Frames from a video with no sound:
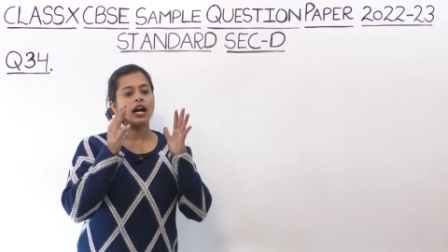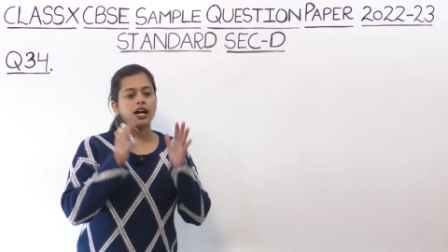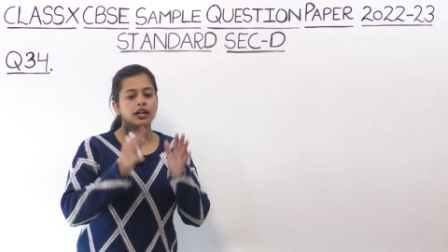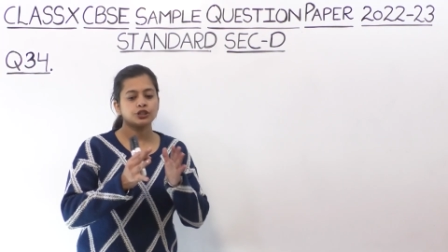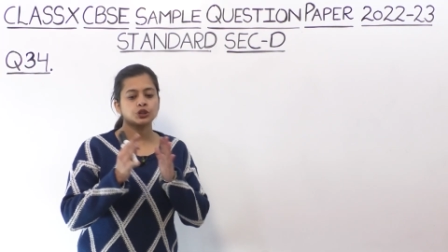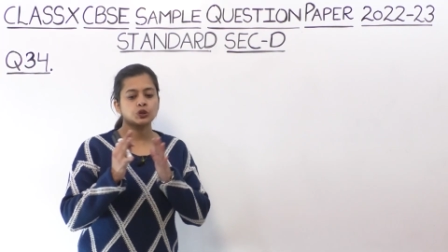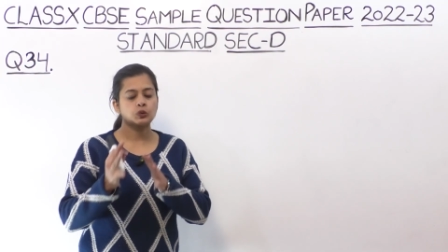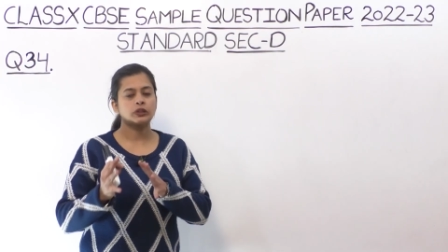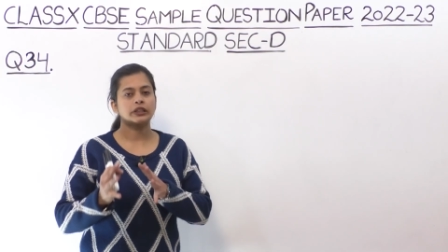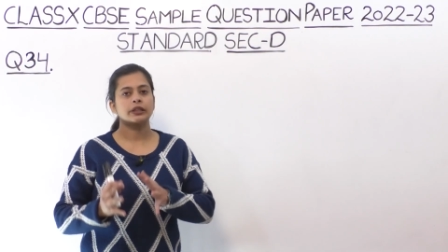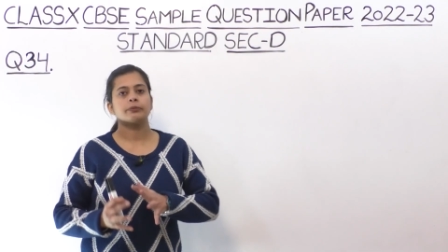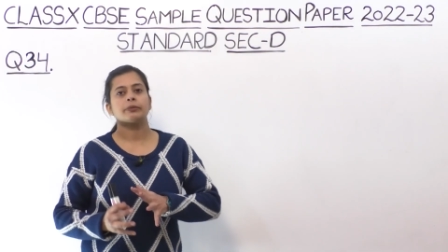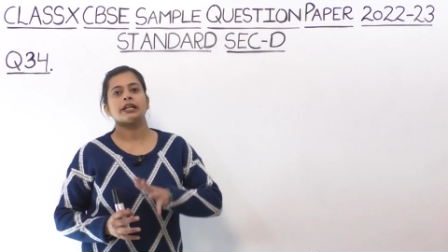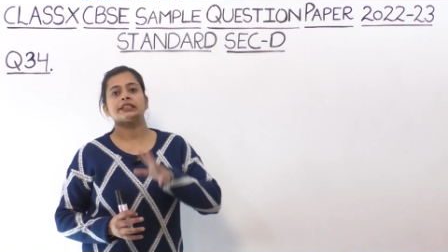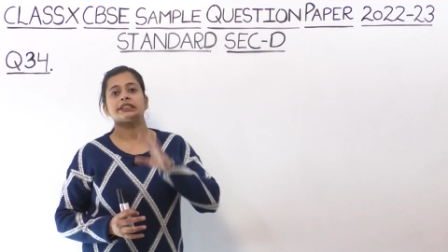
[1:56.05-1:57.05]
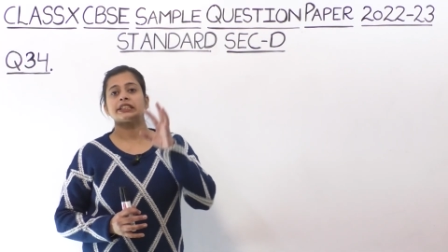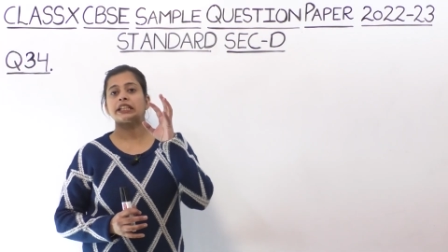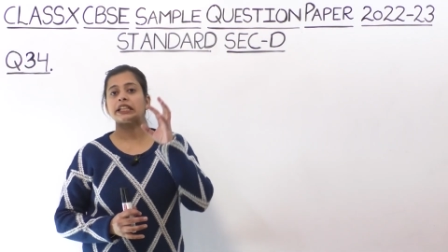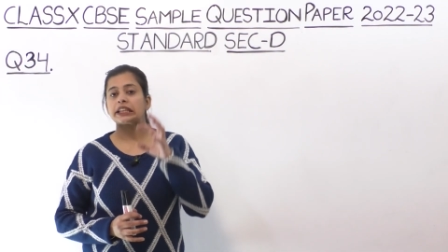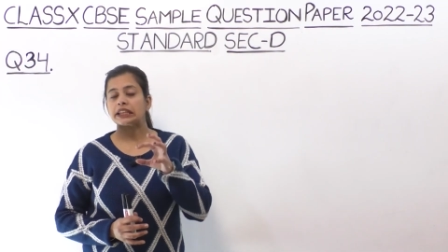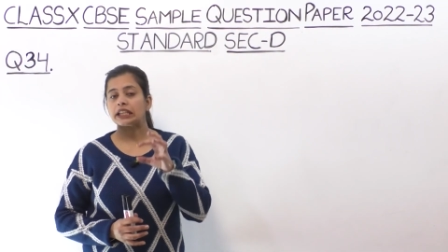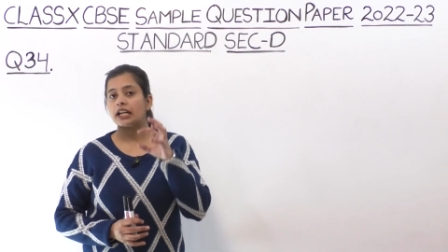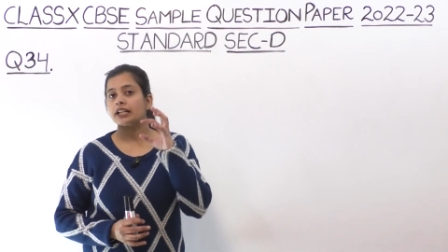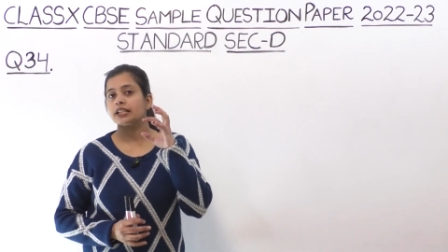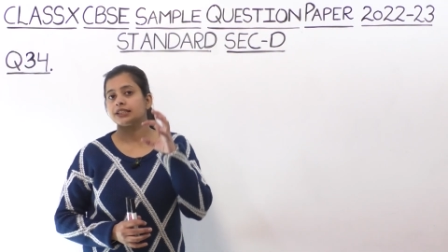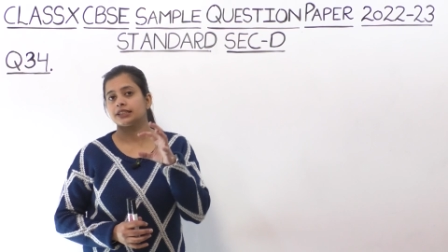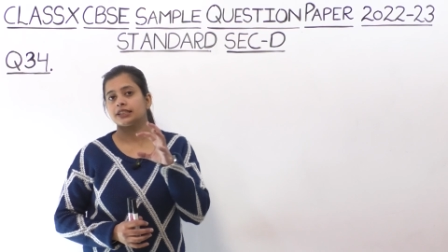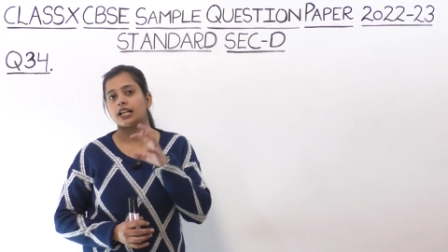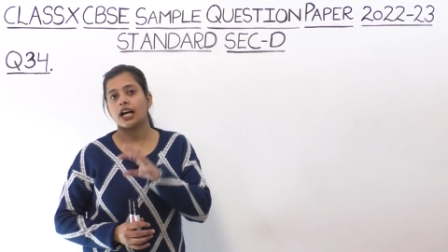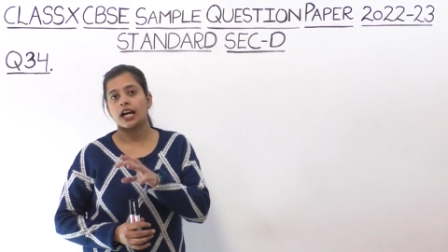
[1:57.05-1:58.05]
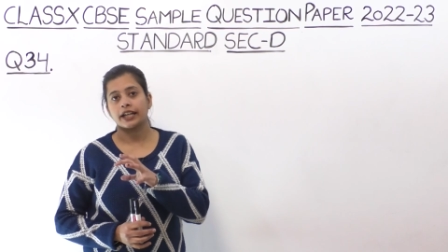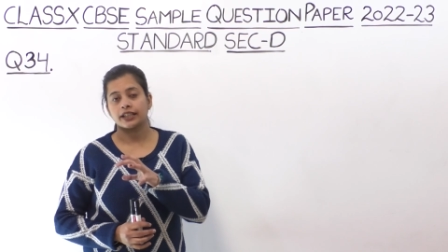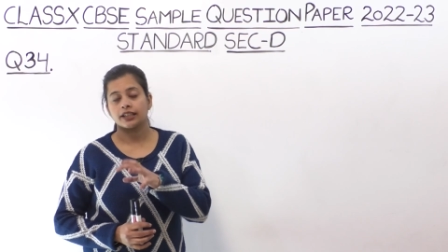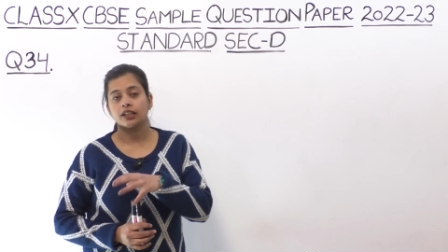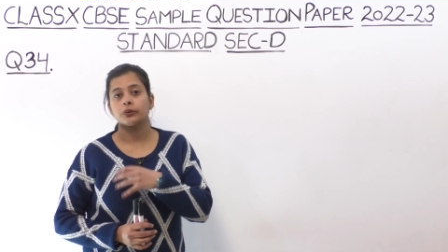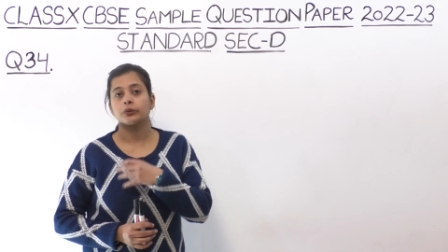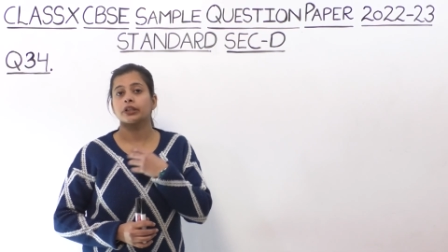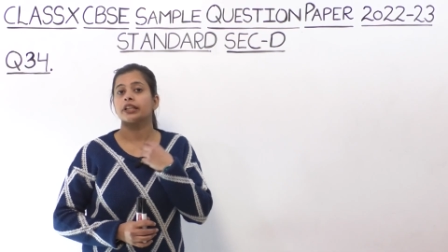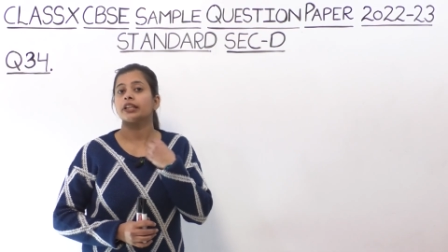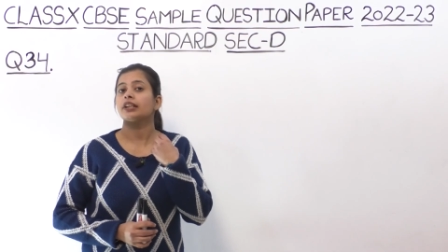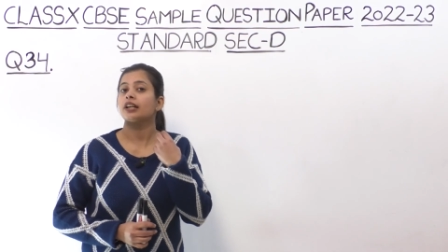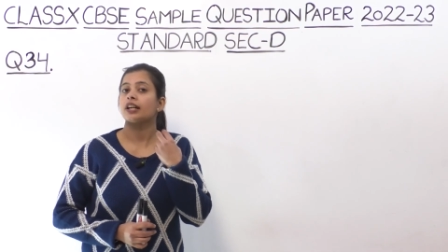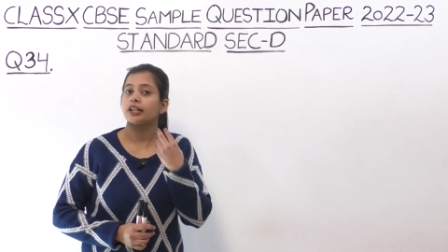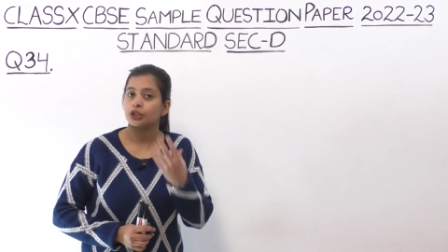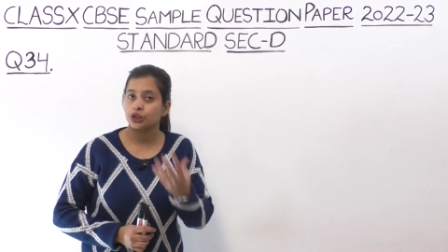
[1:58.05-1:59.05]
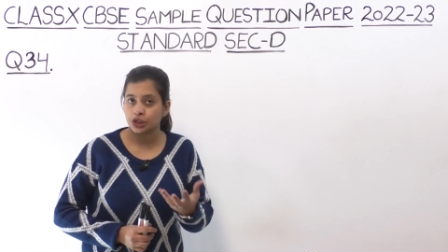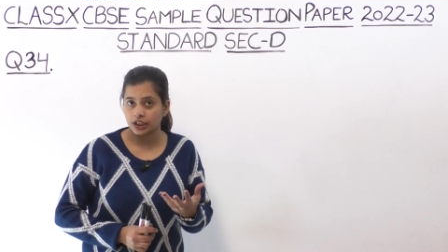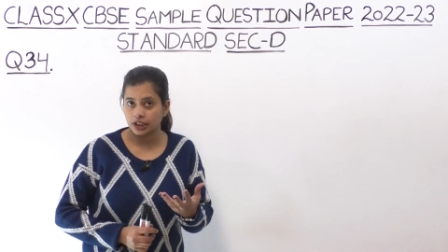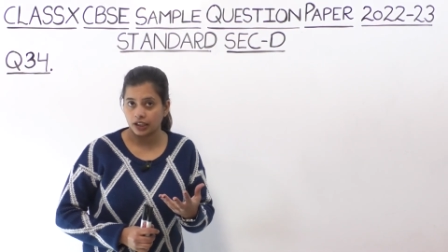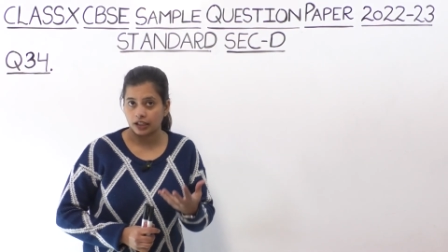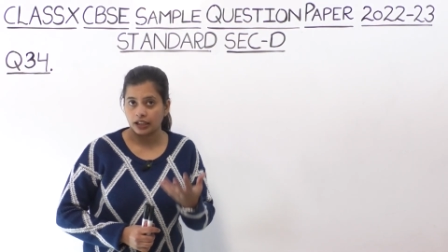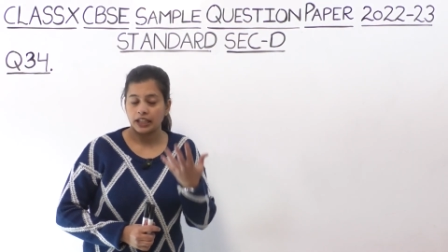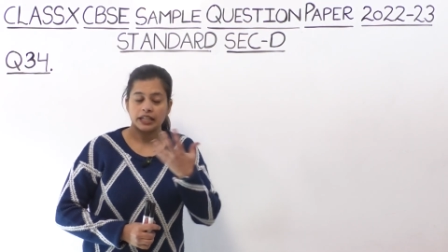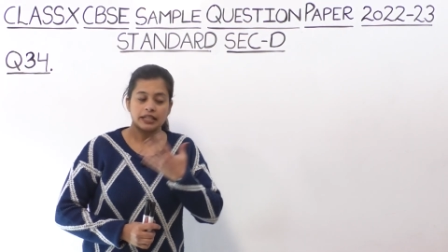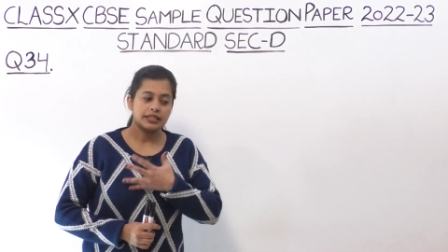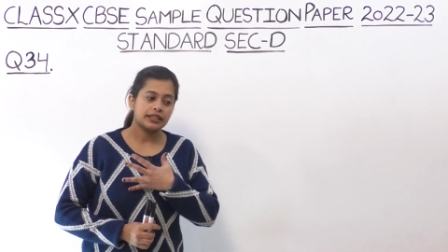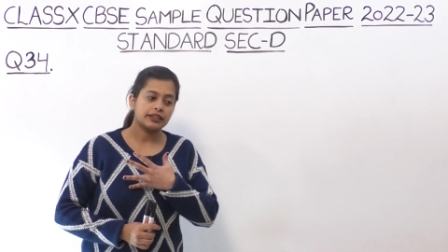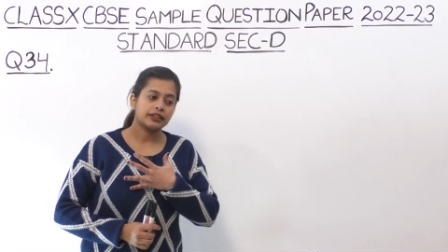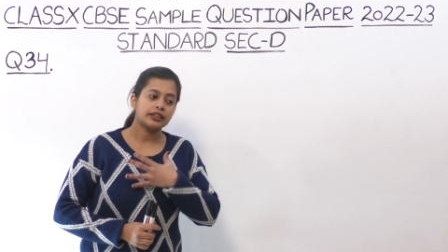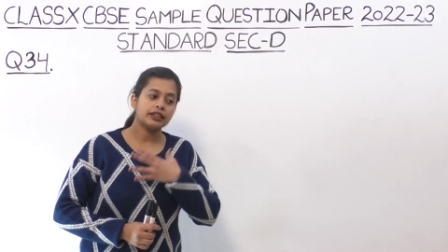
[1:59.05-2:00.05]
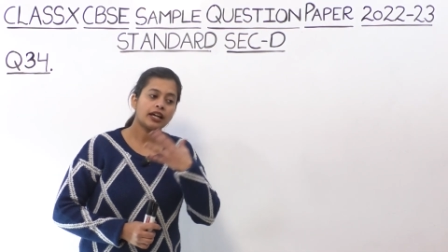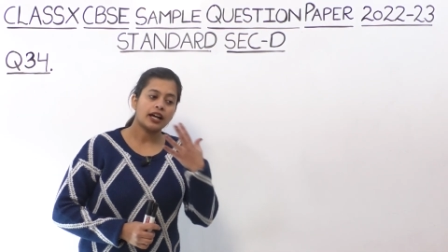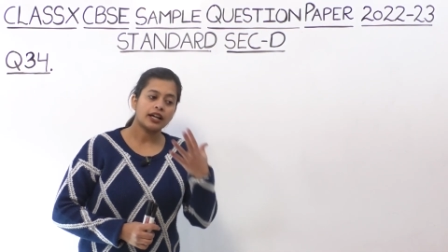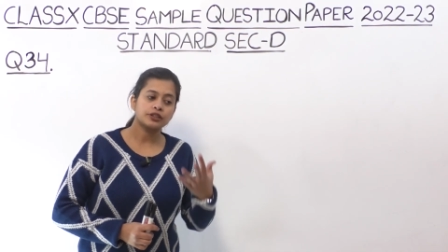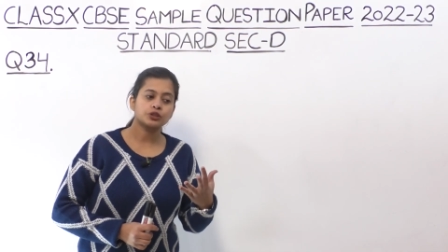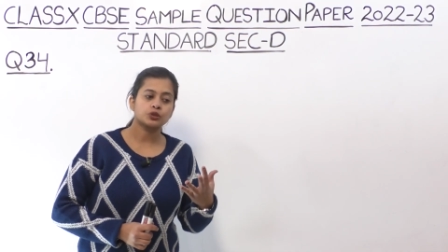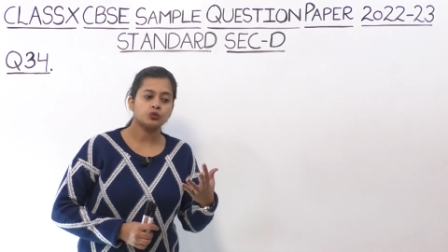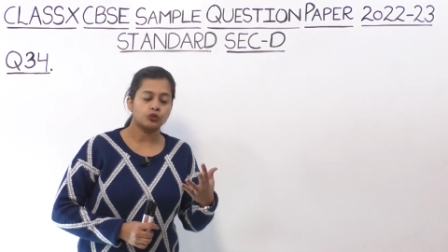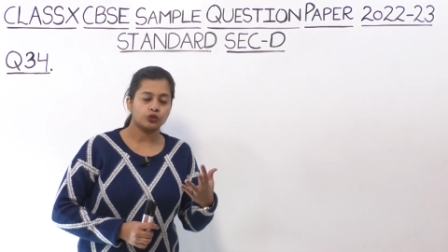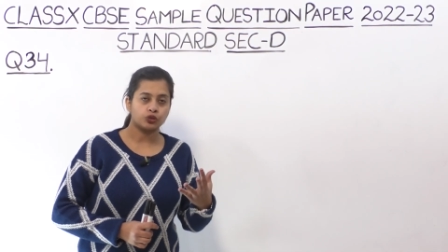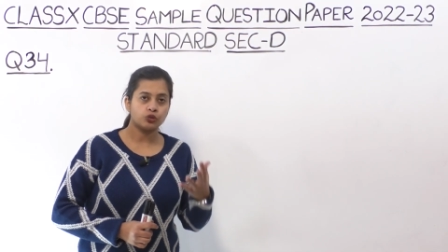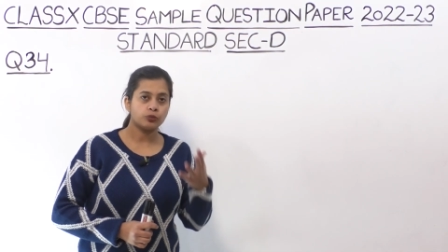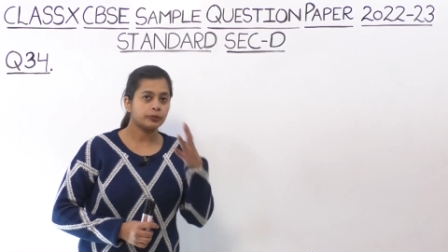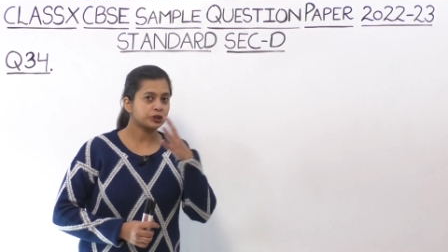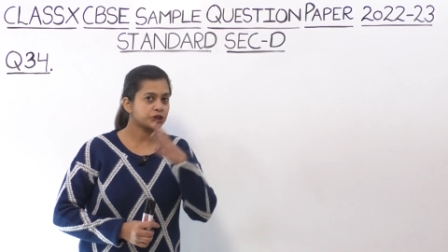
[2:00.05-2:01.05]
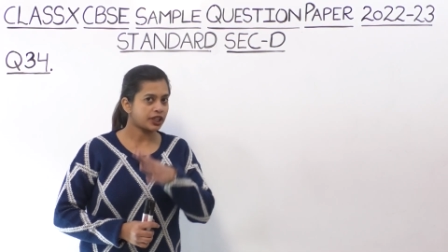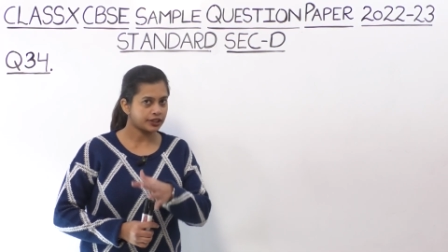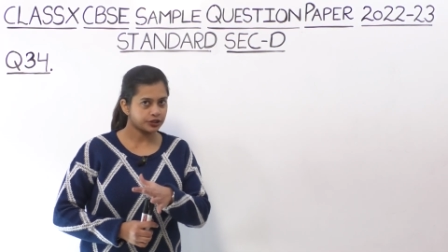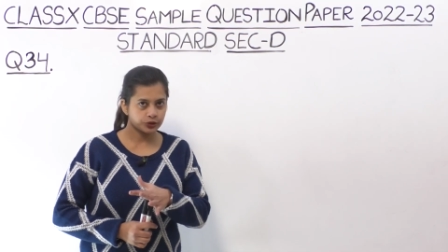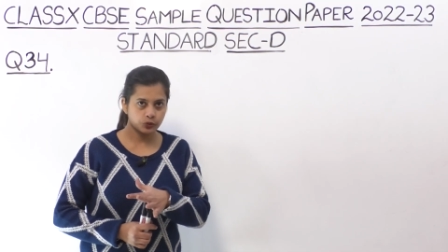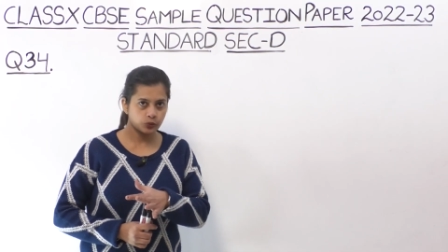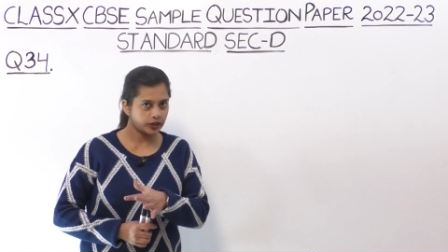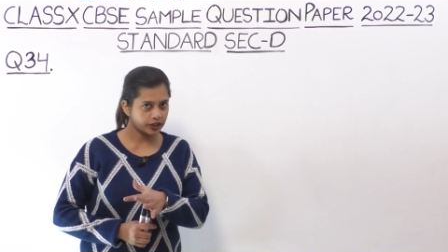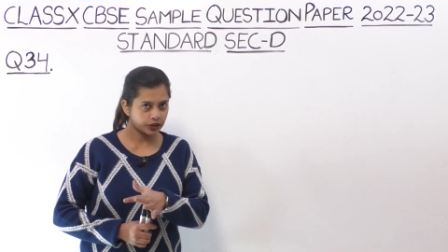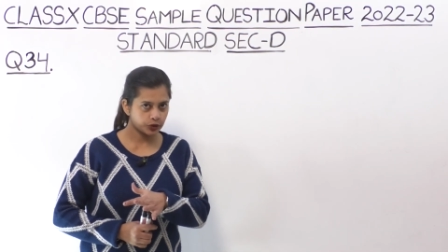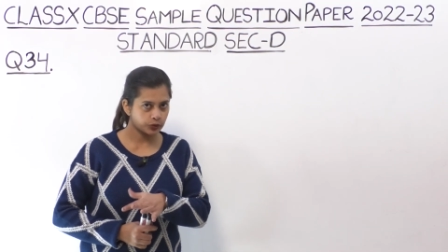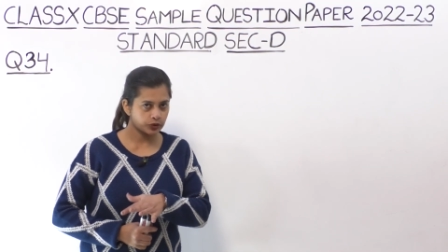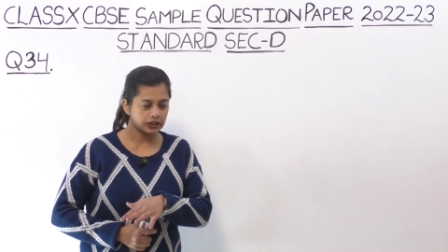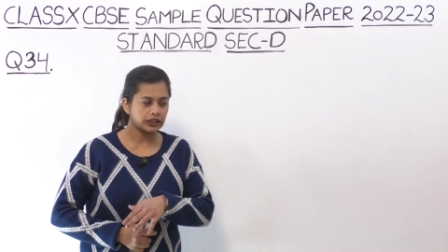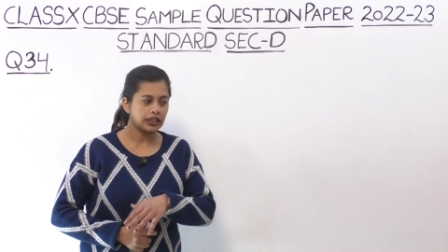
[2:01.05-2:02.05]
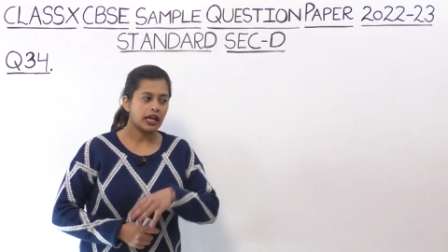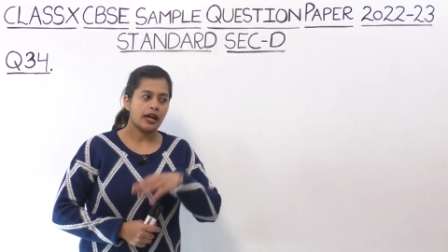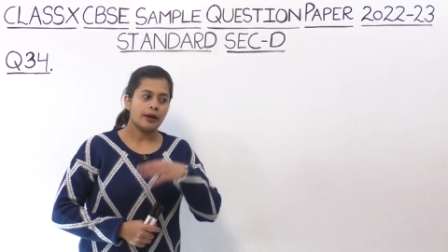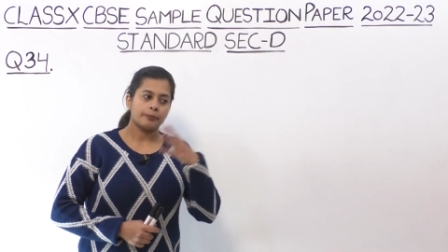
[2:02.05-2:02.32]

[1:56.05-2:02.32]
हर स्कूल के पास कितना हिस्सा आएगा उनके खर्चे का यानी कि हर स्कूल को 50 स्कूल हैं टोटल